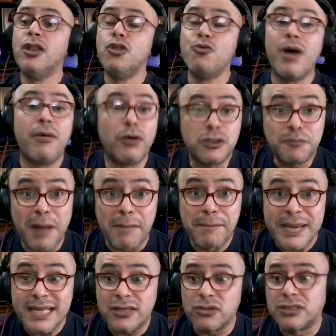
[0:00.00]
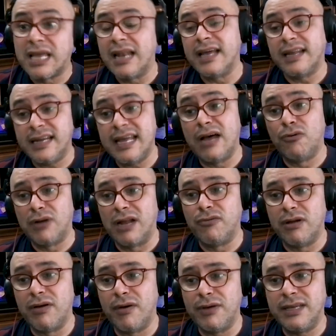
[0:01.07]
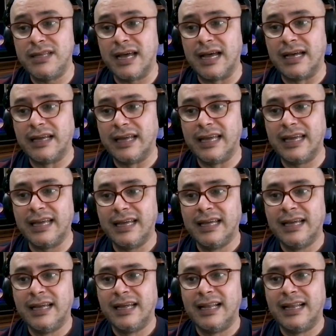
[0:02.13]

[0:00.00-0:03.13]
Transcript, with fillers: Nuevos papitos, qué alegría, una nueva vida, ¿eh?